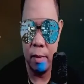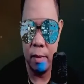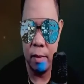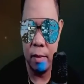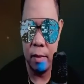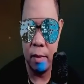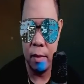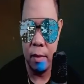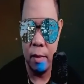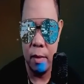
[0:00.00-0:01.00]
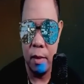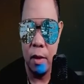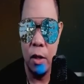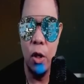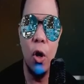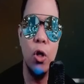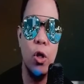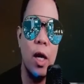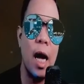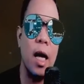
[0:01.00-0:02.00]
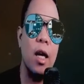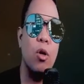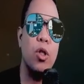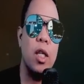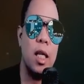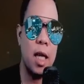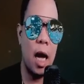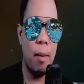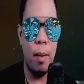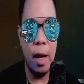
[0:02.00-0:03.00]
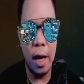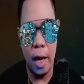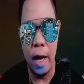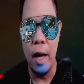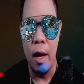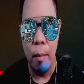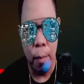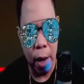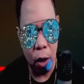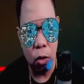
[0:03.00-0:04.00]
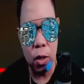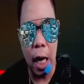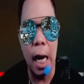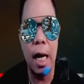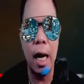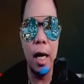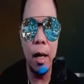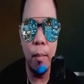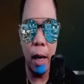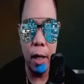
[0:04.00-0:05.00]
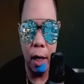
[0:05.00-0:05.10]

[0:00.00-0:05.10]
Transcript: kinaroroonan. Yun yung lagi kong sinasabi. Meron talagang ibang